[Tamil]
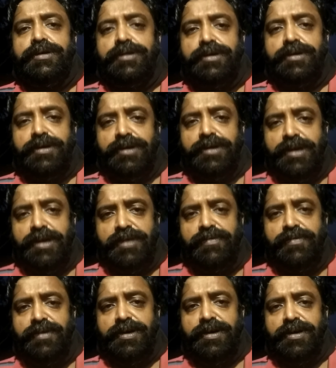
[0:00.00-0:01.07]
அந்த
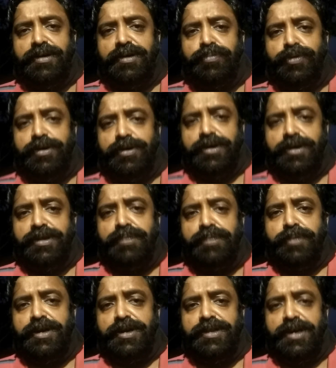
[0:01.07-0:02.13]
லைவில் போகிற இதை
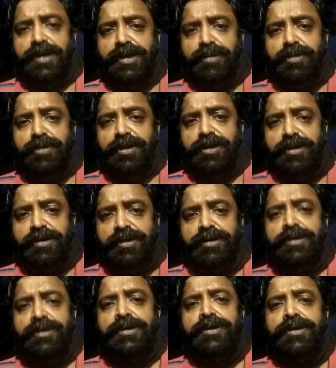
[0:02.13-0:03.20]
பார்த்தீங்க அப்படின்னா
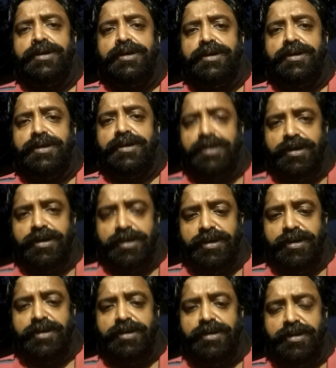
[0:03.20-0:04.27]
எங்களுக்கு
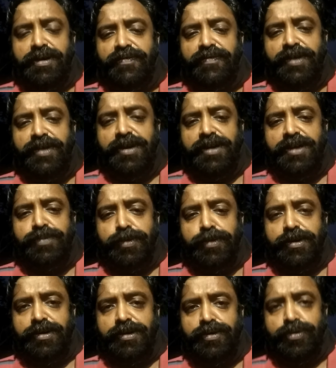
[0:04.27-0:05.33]
இந்த ஃபண்ட் ரைஸ்
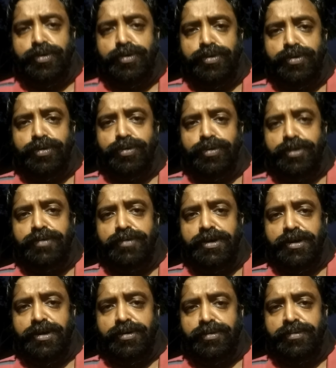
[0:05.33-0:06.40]
பண்ணுறதுக்கு கொஞ்சம்
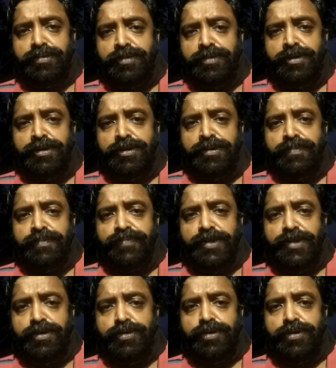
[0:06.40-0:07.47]
உதவியாக இருக்கும்
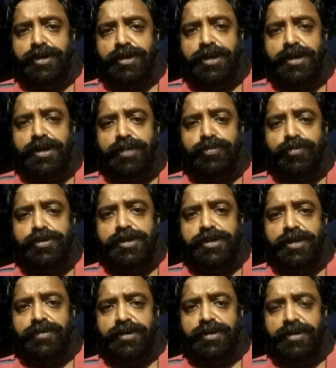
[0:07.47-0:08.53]
ஏதோ என்னால் முடிஞ்ச
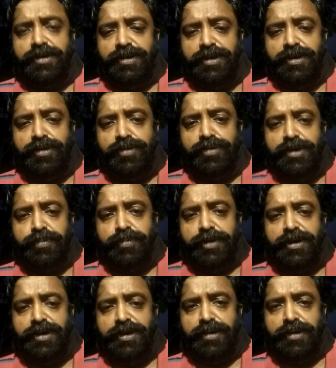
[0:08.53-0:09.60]
அளவுக்கு என்னுடைய
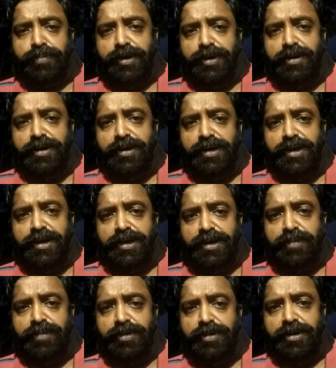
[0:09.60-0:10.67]
பார்ட்டை நான் பண்ணேன்
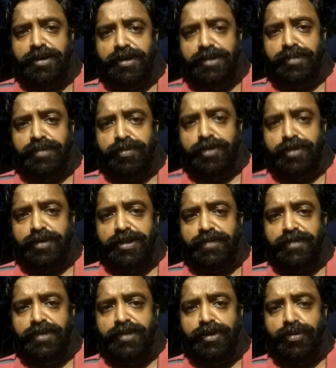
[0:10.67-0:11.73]
அப்படின்ற திருப்தியோடு
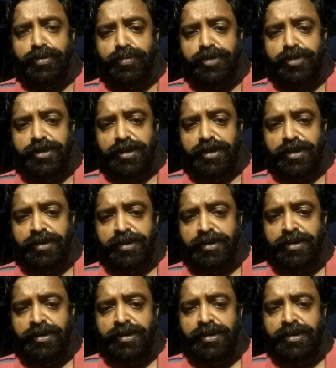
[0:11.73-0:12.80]
இந்த வீடியோவை முடிச்சுக்கிறேன்
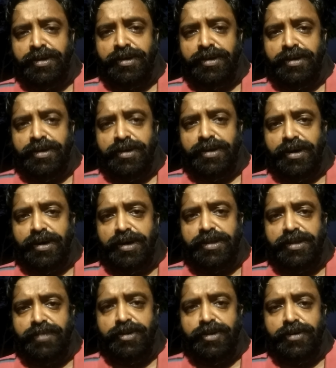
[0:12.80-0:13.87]

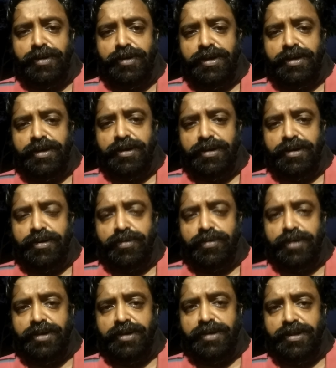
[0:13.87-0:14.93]
அடுத்த வீடியோவில் நான்
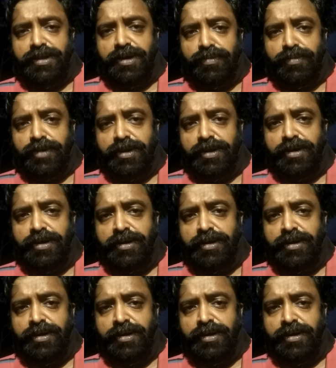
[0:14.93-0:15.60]
உங்களை சந்திக்கும் வரை